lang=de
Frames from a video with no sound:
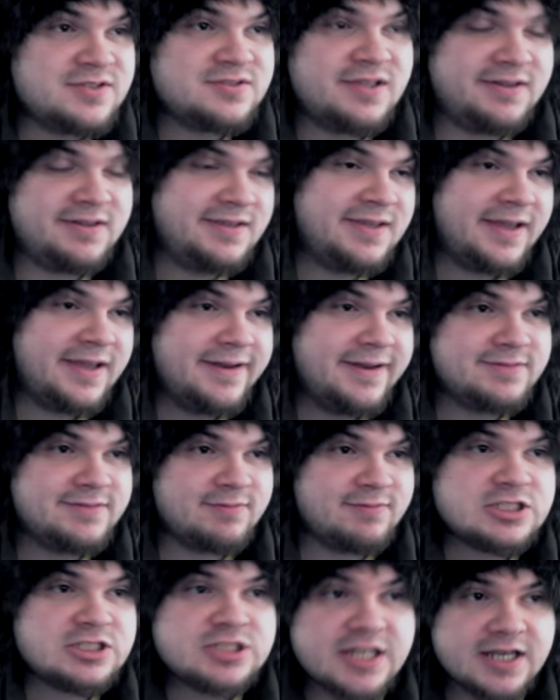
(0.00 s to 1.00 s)
ich keine zwei
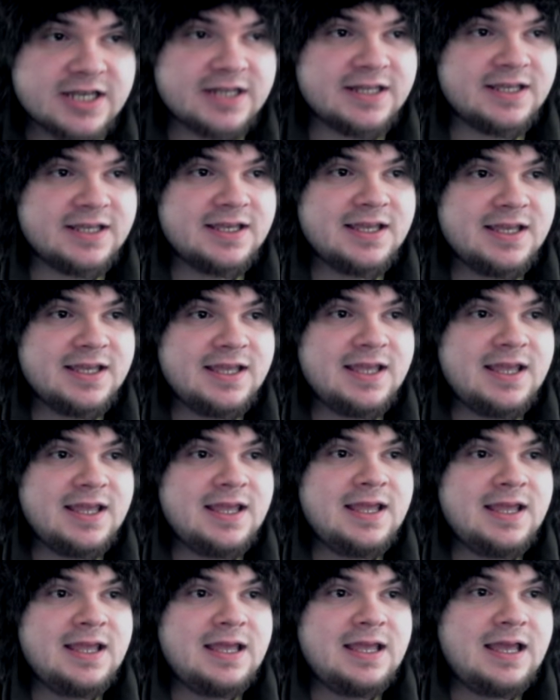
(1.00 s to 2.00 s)
Sterne.
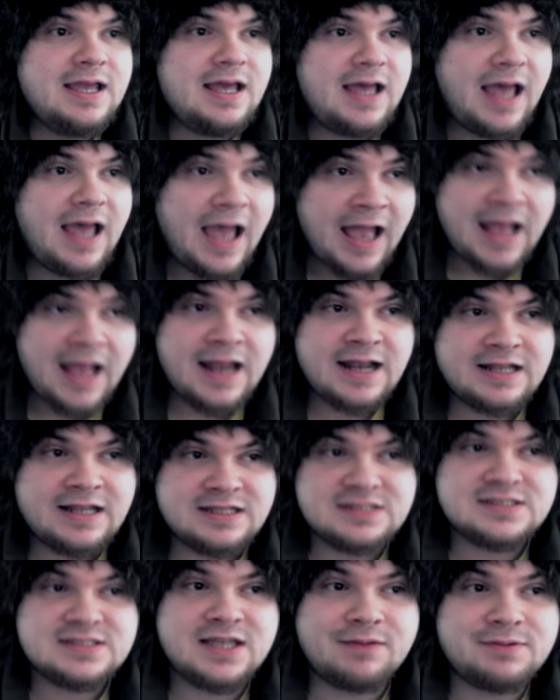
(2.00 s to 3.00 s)

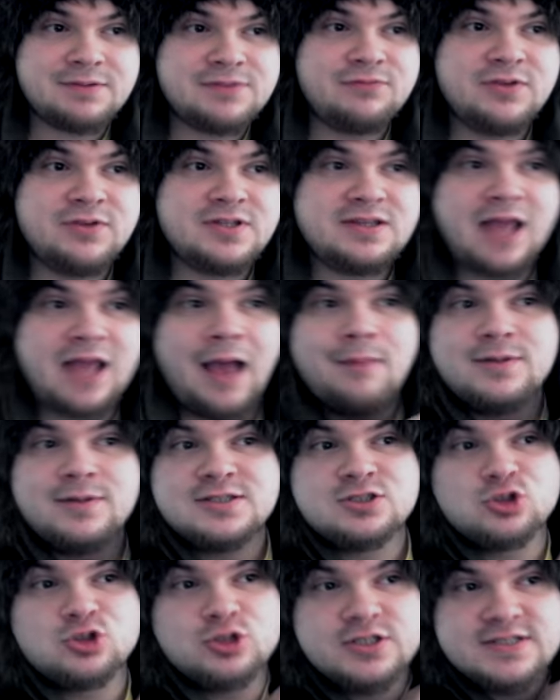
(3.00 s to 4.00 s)
Allerdings habe ich, wie damals
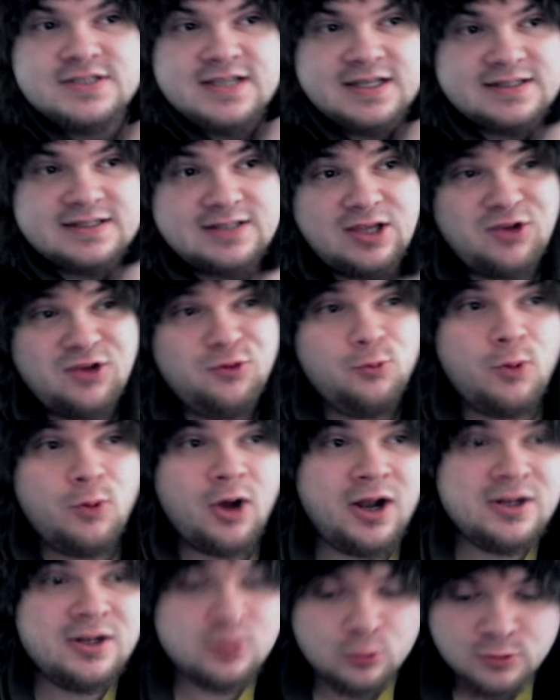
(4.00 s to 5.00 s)
schon gesagt,
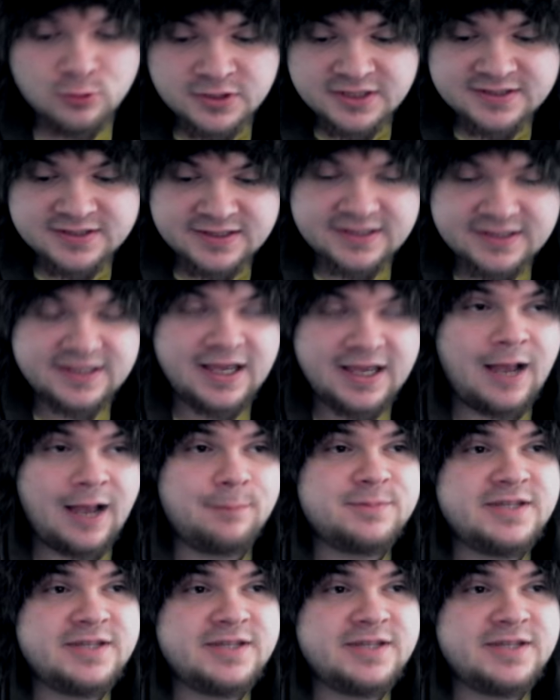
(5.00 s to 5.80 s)
überall Runen drin gehabt.